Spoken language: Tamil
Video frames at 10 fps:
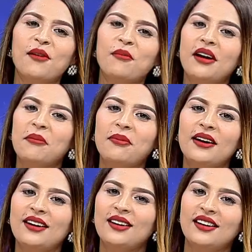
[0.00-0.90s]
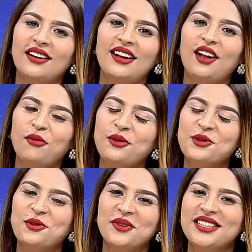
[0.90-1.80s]
அம்மா அப்பா லவ் யூ
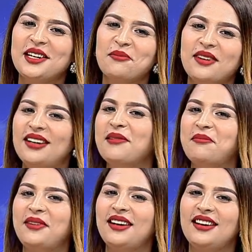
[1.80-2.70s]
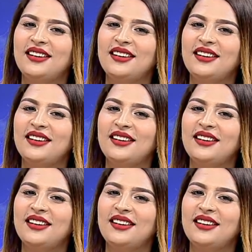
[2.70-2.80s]
ஸோ மச் அம்மா அப்பா